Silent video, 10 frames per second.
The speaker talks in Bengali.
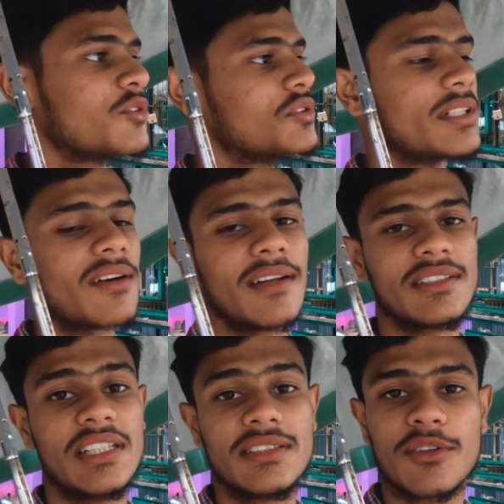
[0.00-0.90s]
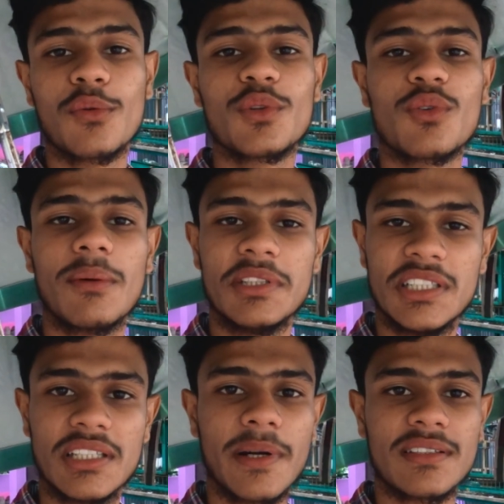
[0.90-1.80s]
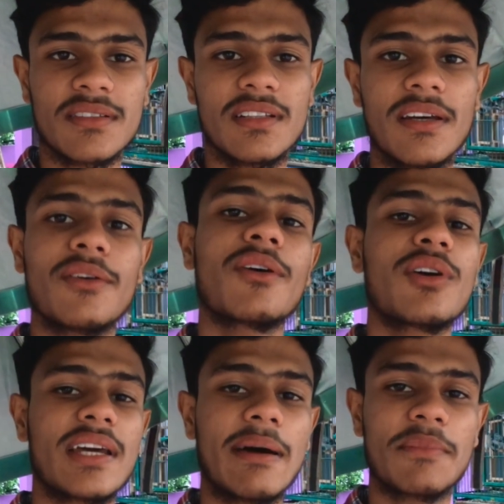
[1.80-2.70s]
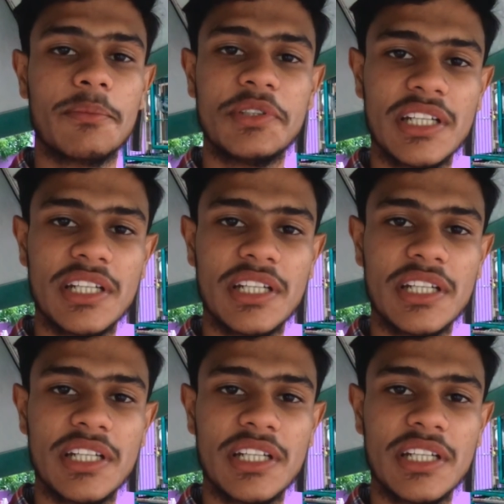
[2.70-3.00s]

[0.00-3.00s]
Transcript: তো যে কারণে যেই যে কবুতরগুলো ভিজাইতে পারতেছি না এগুলোকে আমরা